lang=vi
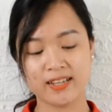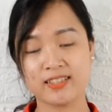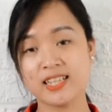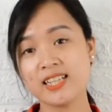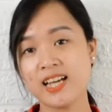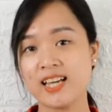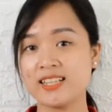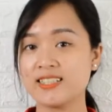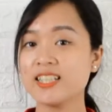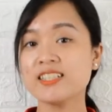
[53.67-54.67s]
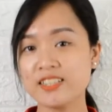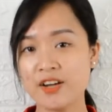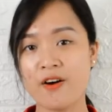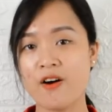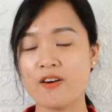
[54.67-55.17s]
được thiết kế rất
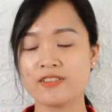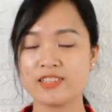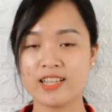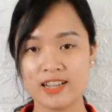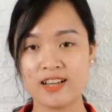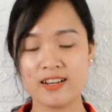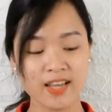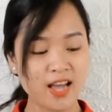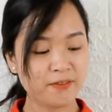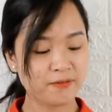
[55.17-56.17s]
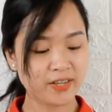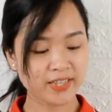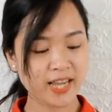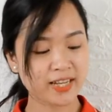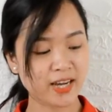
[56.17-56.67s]
nhỏ gọn tiện lợi với
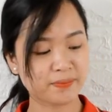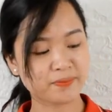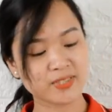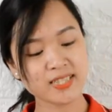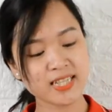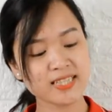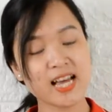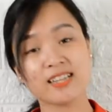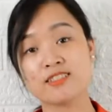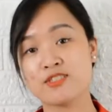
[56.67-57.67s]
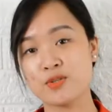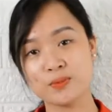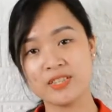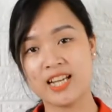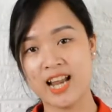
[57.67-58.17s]
tay cầm rất dễ dàng sử
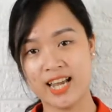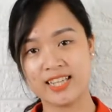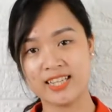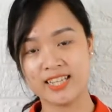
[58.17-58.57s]
dụng như thế này.